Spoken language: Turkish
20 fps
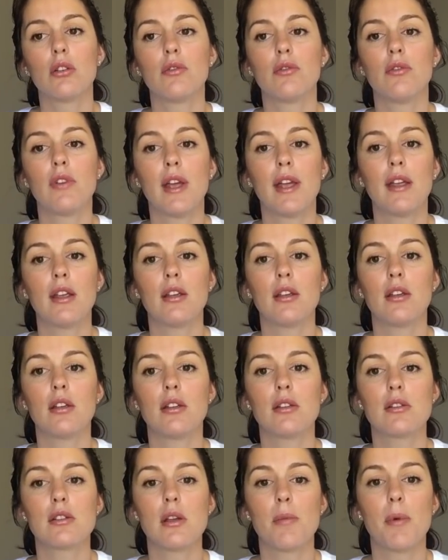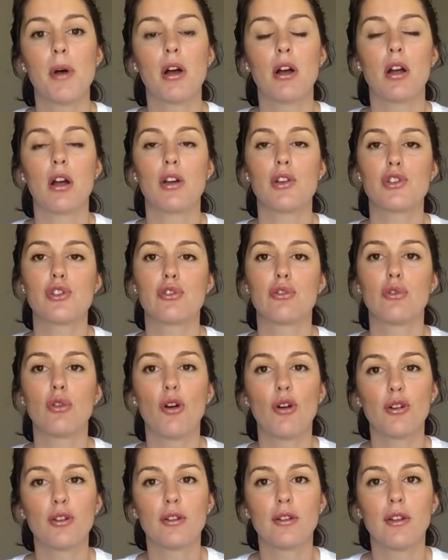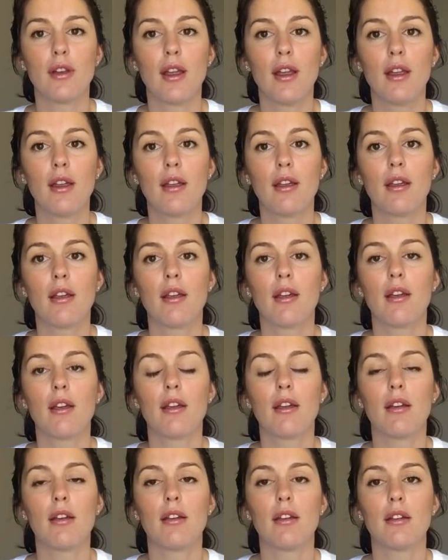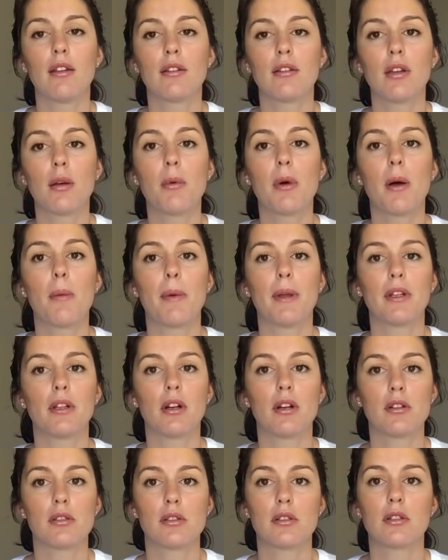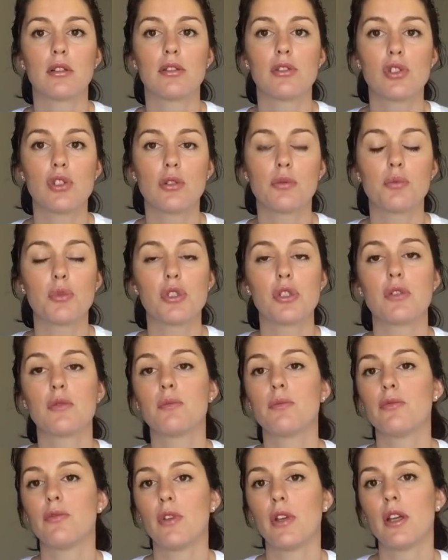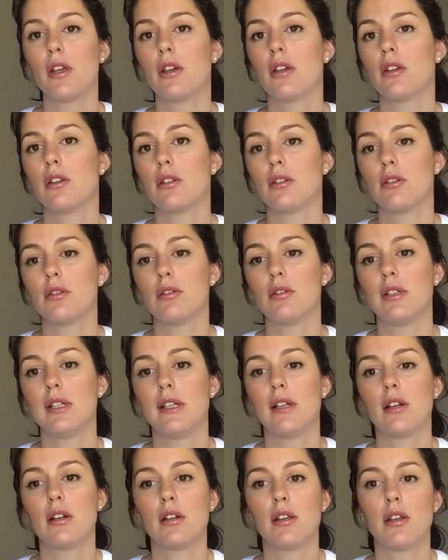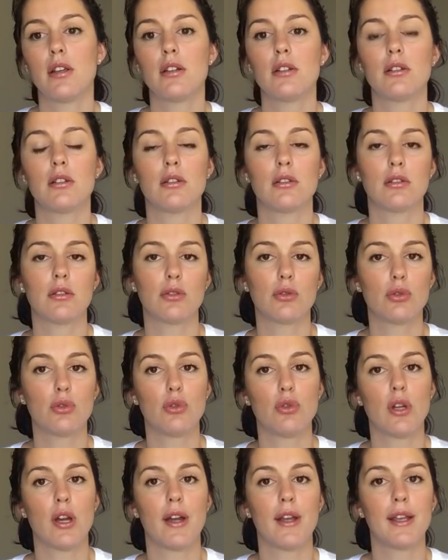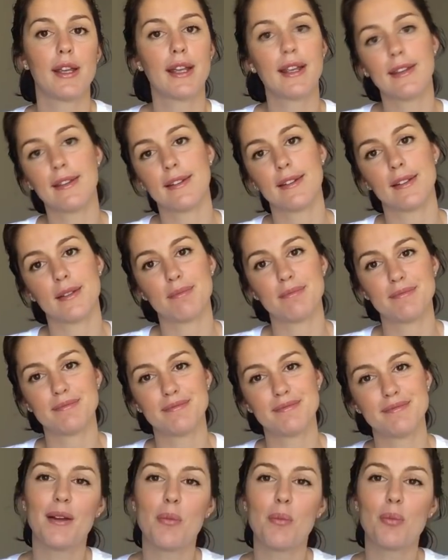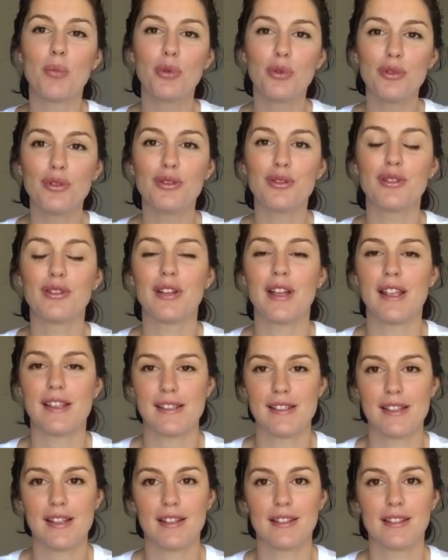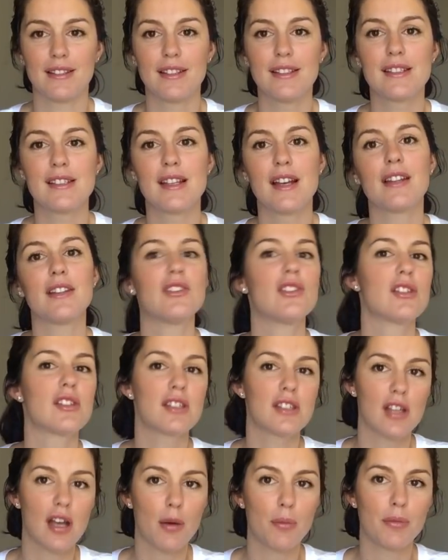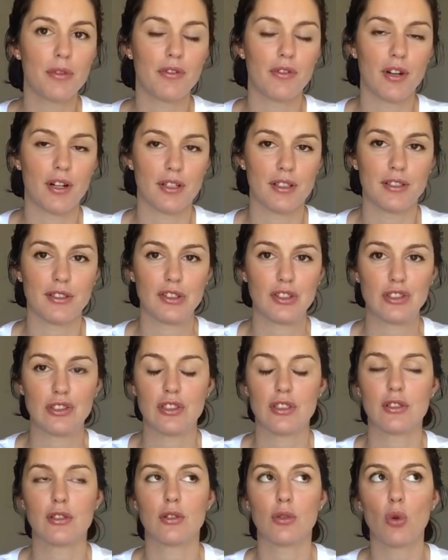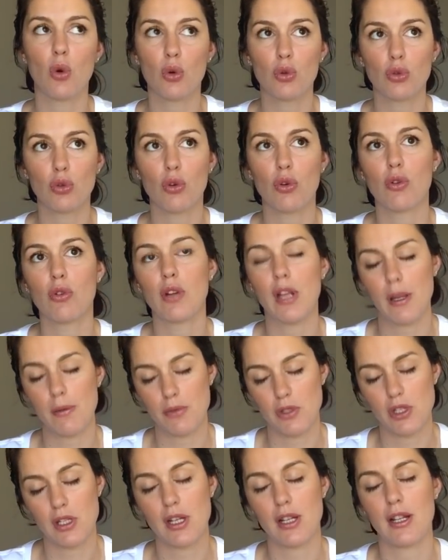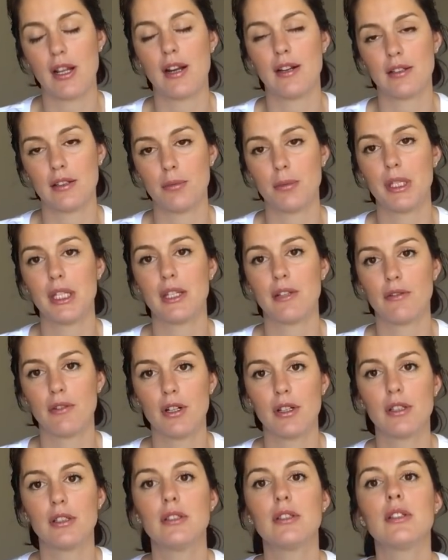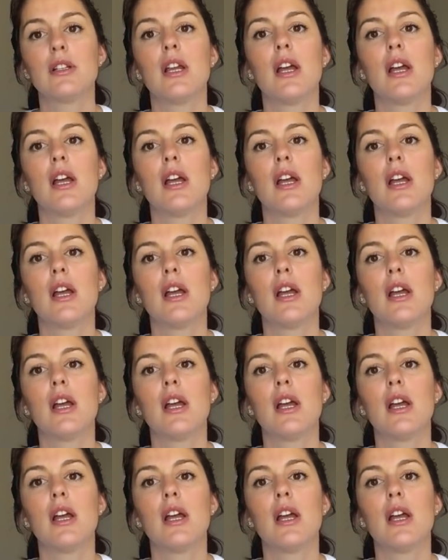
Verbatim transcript: Ve e, sabaha karşı 4'te e, tamamen artık açılmıştım ve Lila'yı dünyaya getirdim. Bu esnada da sadece Sabri vardı açıkçası. Doktor, hemşireler tabii ki vardı.